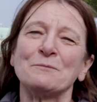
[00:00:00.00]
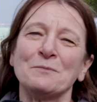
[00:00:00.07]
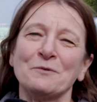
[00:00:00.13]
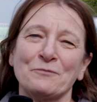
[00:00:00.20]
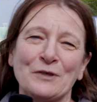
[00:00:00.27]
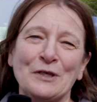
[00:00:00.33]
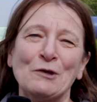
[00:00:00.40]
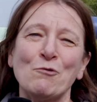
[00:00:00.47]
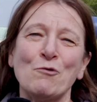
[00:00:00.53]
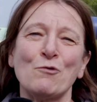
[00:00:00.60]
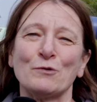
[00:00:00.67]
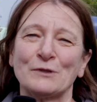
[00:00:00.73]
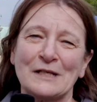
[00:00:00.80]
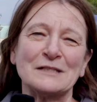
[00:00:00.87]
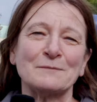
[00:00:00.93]
in Bewegung
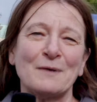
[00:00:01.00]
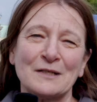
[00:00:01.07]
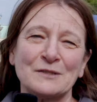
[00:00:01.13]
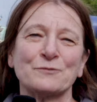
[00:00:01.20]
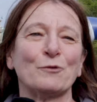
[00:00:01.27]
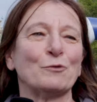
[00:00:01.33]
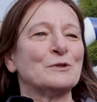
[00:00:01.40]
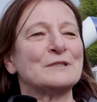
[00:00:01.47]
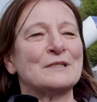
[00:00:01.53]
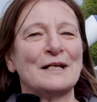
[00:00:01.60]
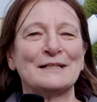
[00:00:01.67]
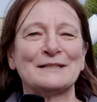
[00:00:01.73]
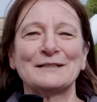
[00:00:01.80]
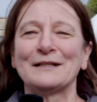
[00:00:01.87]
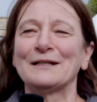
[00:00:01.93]
und das macht es für uns
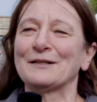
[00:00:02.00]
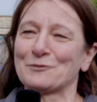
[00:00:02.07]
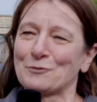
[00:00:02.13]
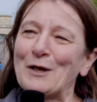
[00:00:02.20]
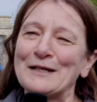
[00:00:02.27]
halt so